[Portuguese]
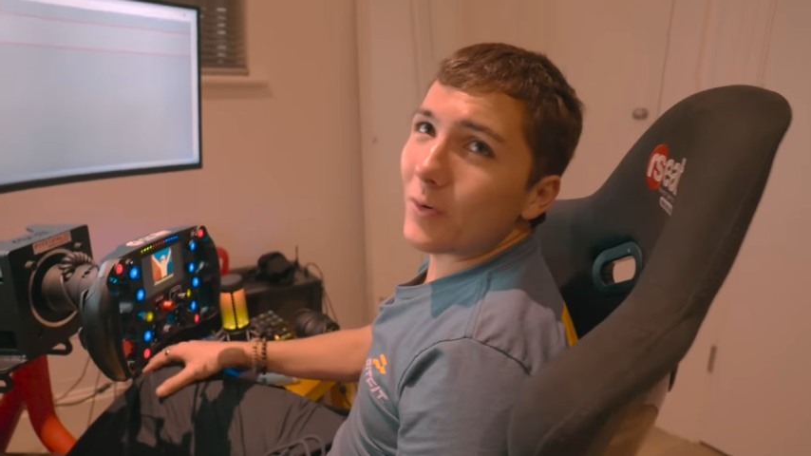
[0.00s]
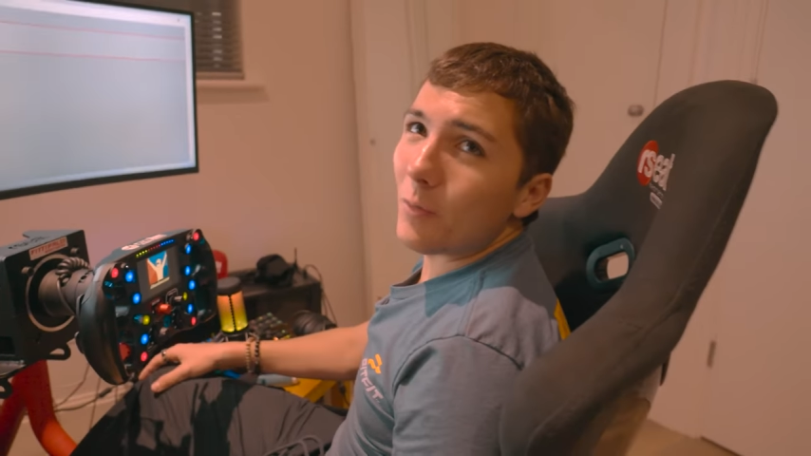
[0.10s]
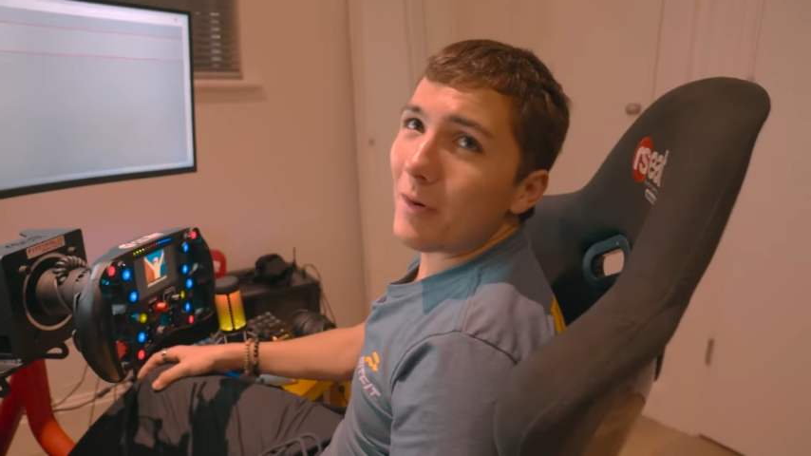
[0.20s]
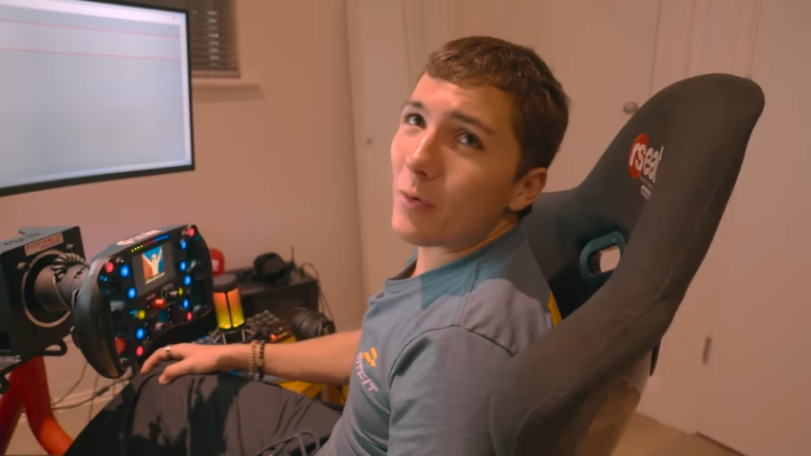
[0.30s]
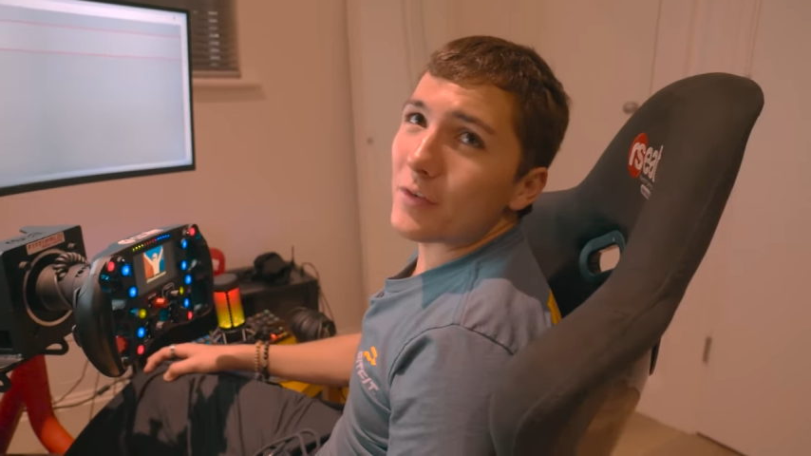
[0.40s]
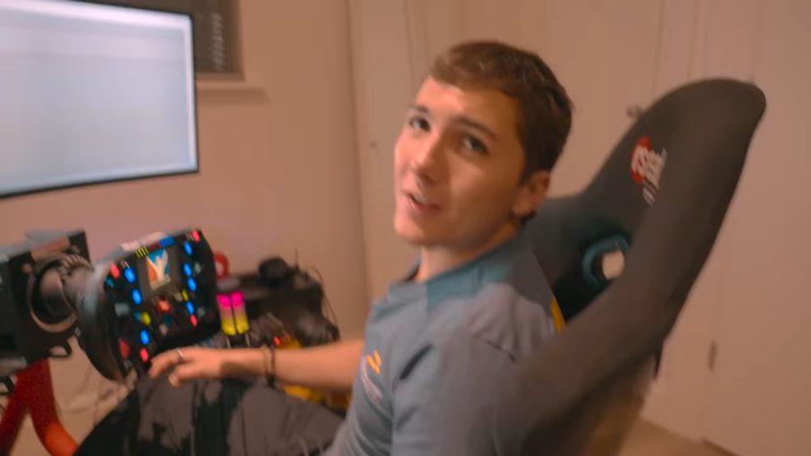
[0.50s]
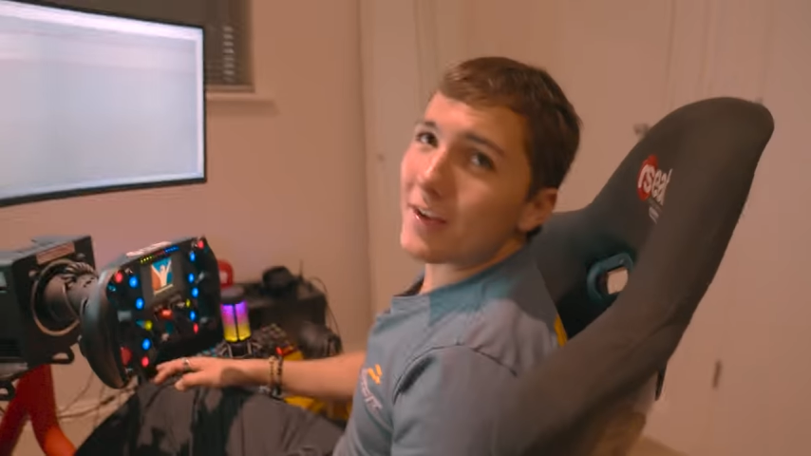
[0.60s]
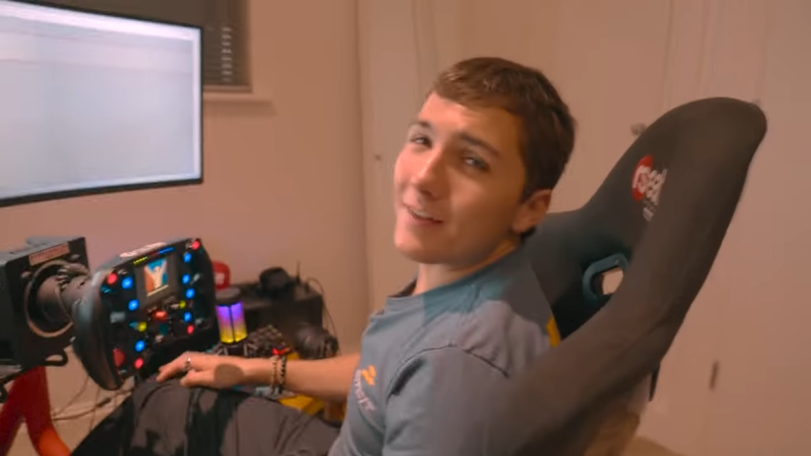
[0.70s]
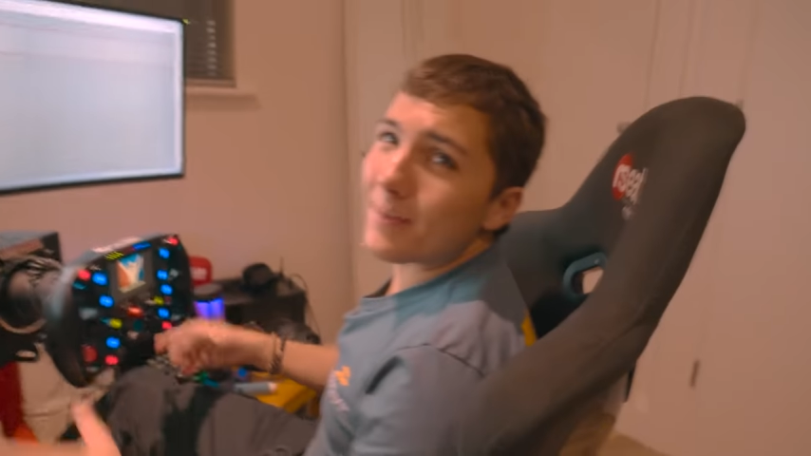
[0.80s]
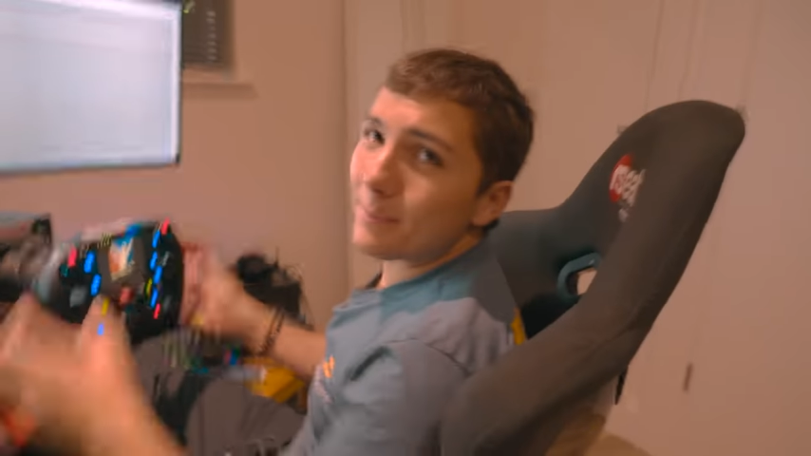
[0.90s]
Uma coisa
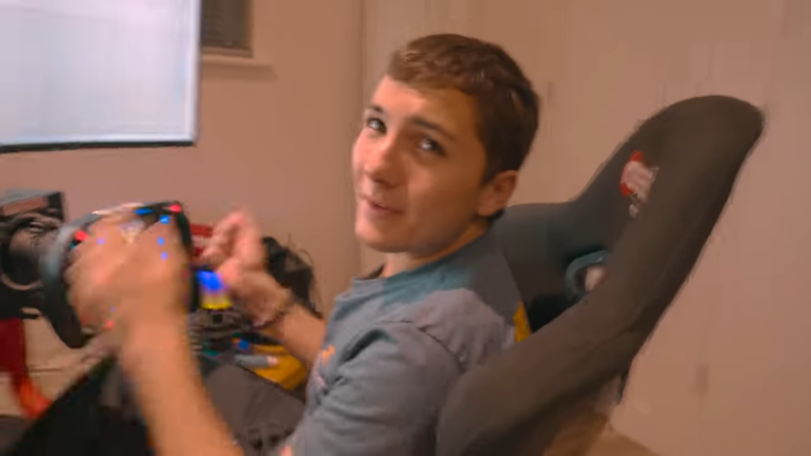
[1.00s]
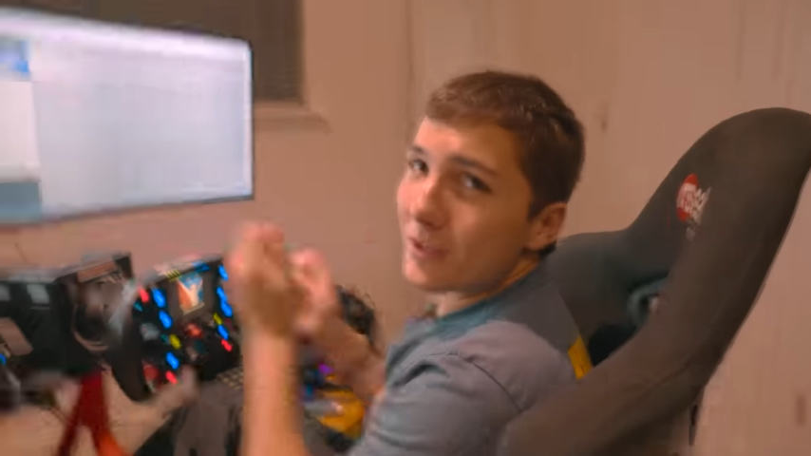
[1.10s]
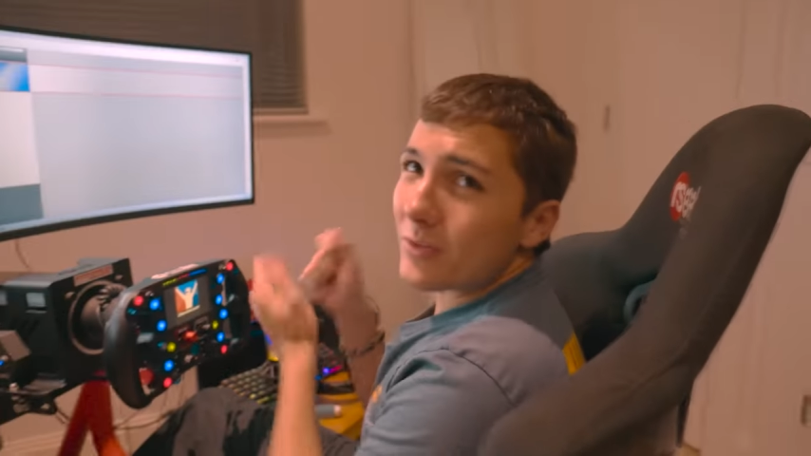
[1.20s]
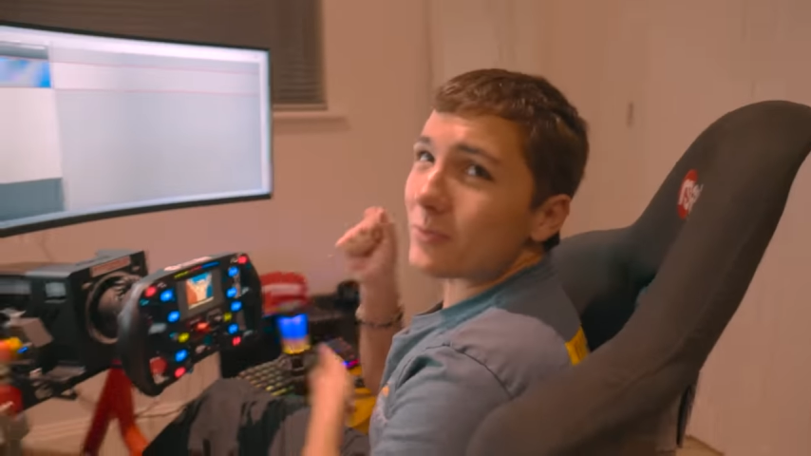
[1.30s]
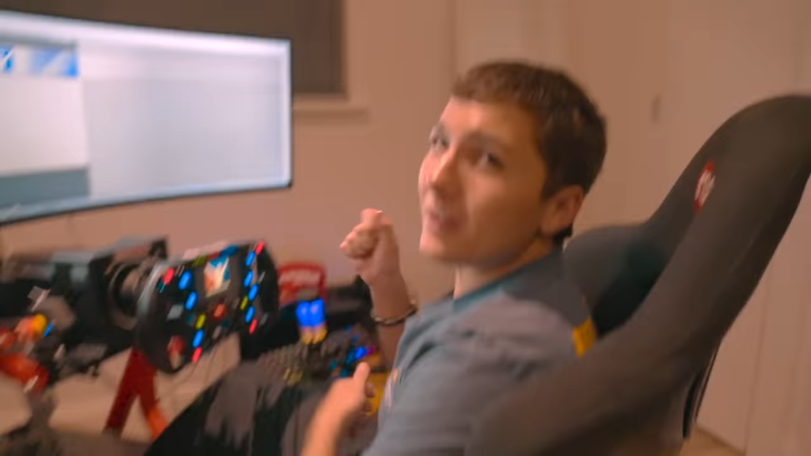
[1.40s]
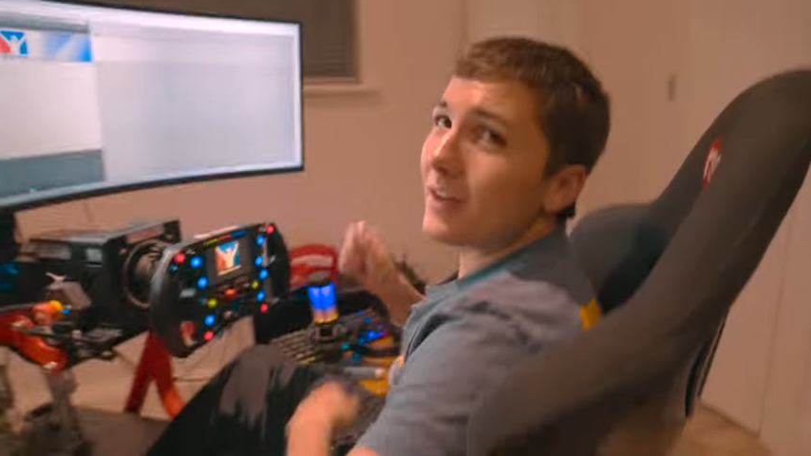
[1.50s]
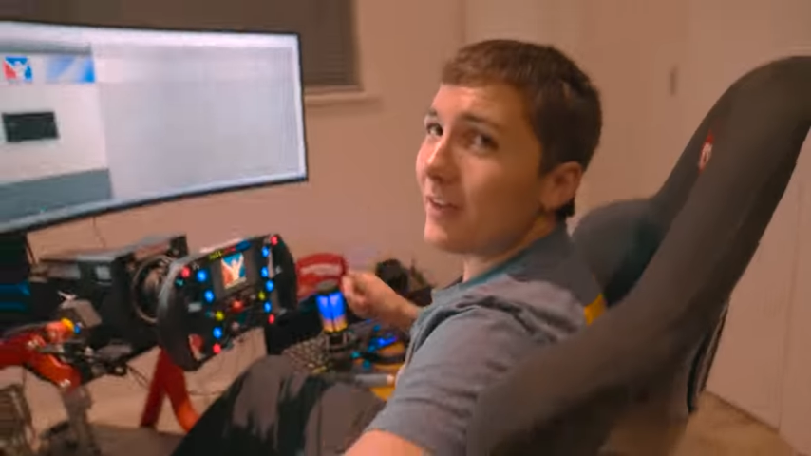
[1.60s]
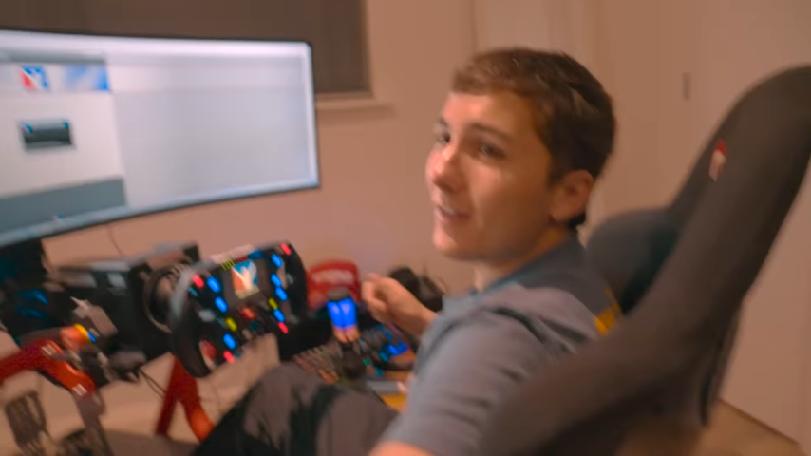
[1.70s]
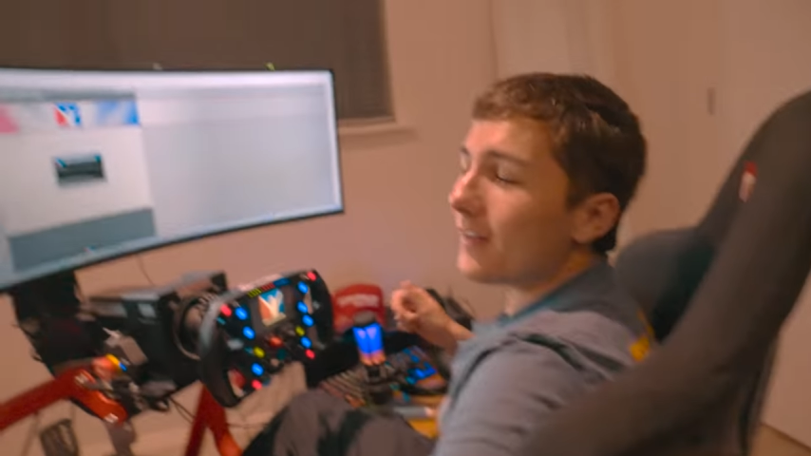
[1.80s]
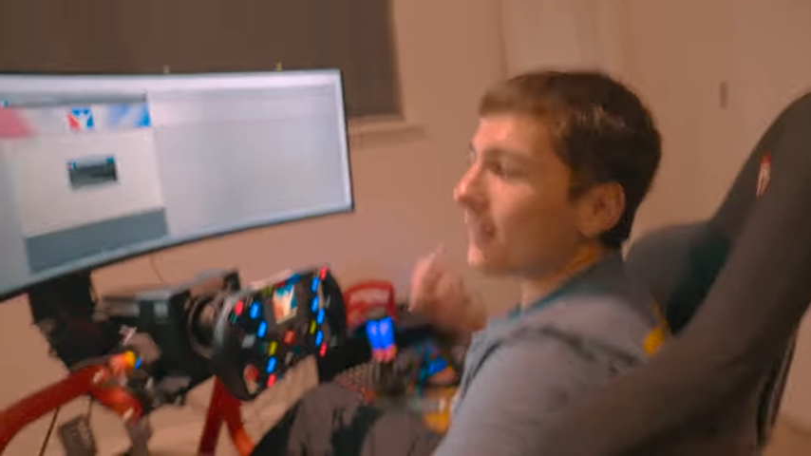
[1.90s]
extra pra te ajudar. Pega lá,
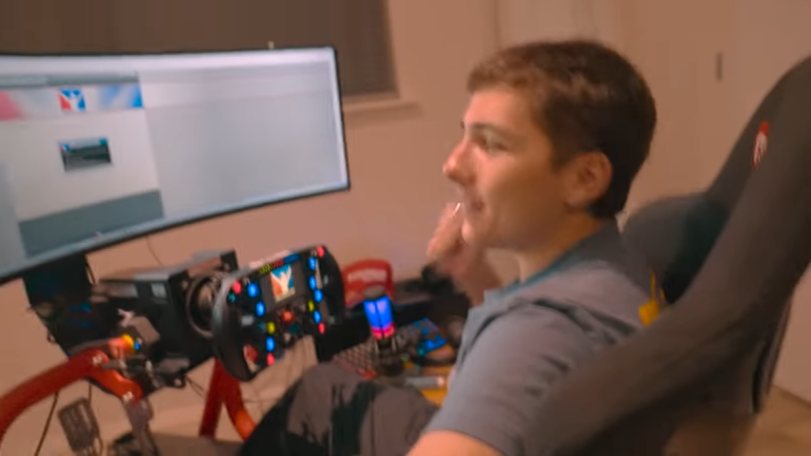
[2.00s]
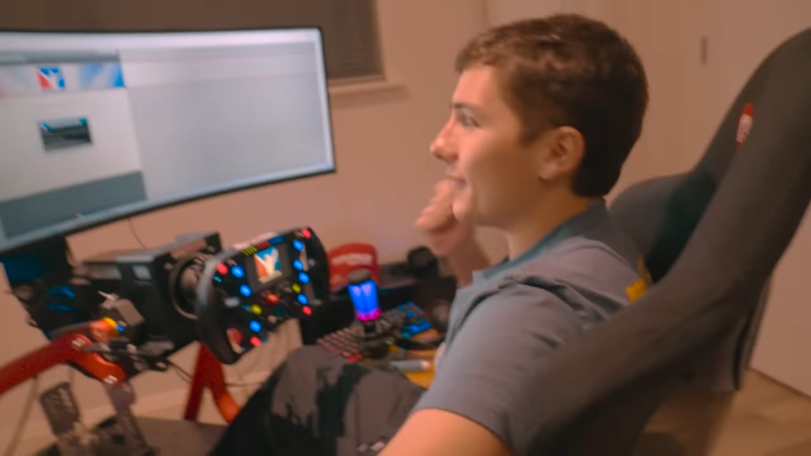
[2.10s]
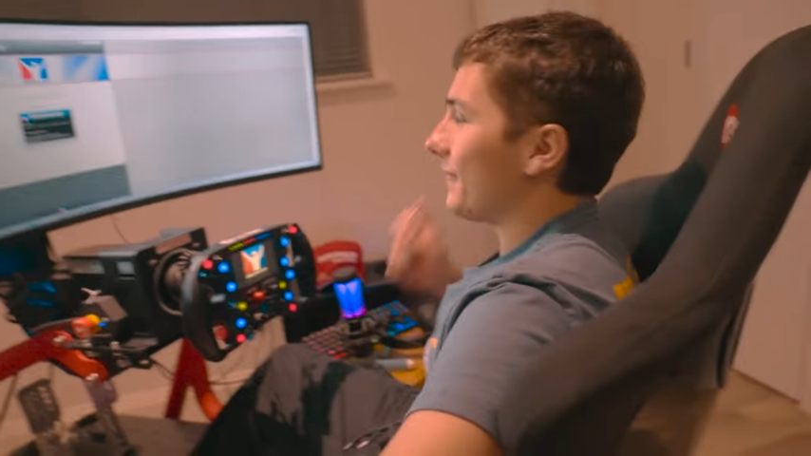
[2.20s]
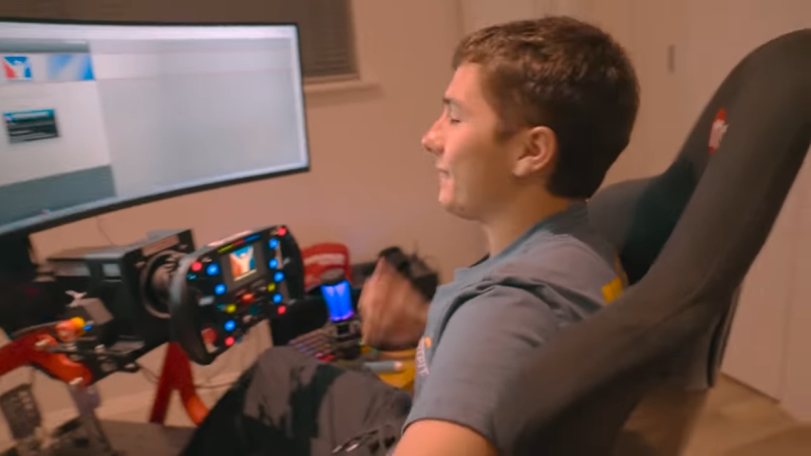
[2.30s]
pega lá, pega lá.